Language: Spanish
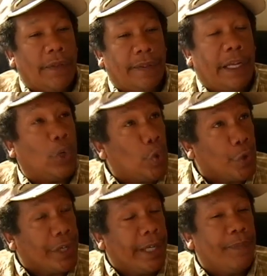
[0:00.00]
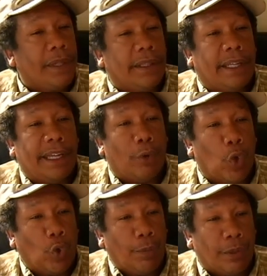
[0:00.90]
del CURNE, tenemos
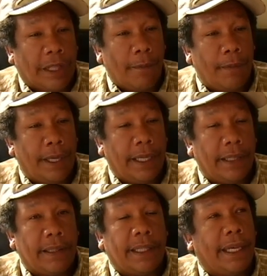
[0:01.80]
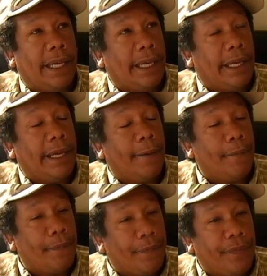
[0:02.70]
los grupos también de,
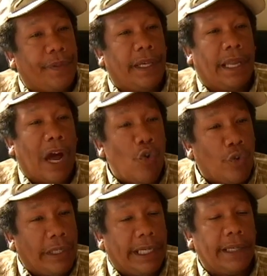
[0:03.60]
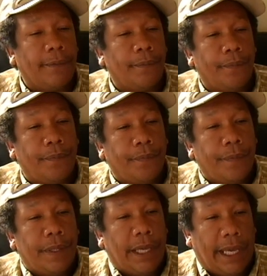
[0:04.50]
la UCNE,
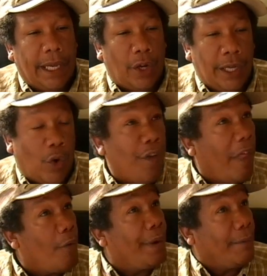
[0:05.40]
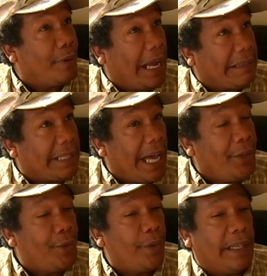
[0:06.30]
eh, coordinados por Ramón
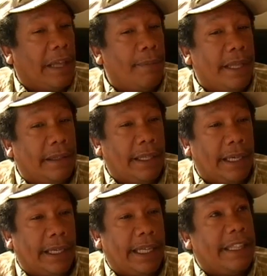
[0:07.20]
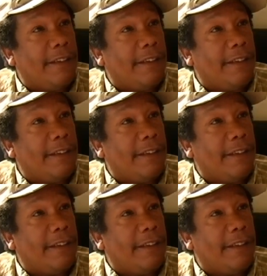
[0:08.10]
Castaño, que también tiene